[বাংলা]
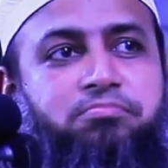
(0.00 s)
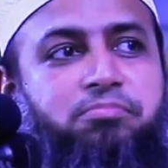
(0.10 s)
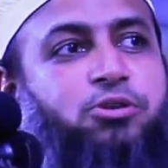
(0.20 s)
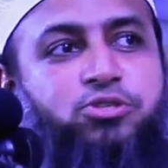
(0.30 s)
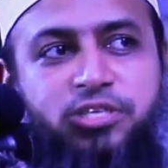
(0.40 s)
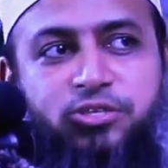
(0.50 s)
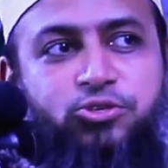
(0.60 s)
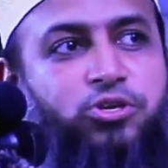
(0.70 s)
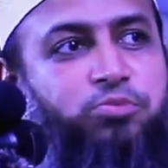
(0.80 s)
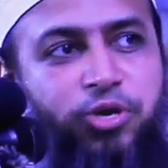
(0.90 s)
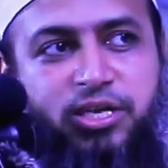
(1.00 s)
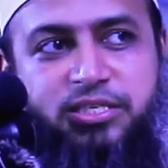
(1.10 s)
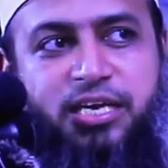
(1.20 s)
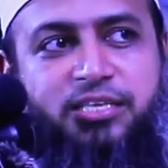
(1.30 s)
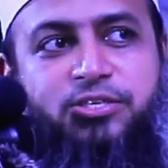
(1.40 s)
মানুষদের জন্য
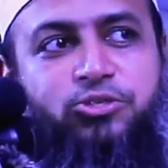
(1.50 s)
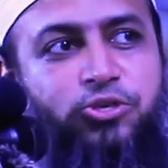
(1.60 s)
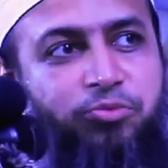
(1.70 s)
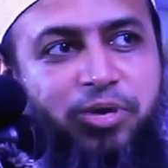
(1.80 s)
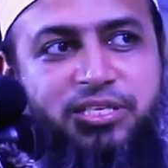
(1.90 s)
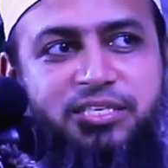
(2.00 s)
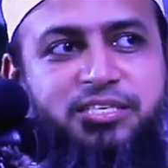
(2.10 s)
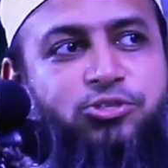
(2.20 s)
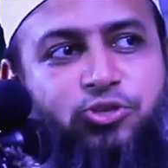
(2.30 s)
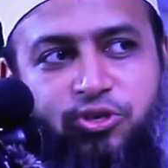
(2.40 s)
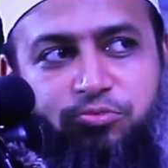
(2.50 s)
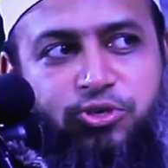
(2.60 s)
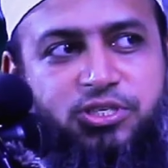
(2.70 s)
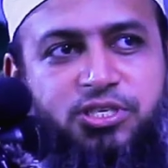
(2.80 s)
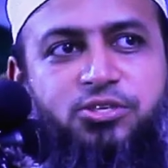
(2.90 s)
পরেজগারদের জন্য মাদ্রাসার জন্য
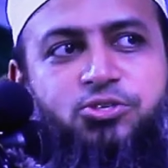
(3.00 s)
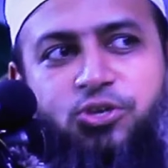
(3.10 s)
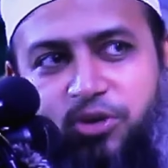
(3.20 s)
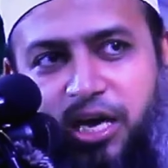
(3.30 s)
মসজিদের জন্য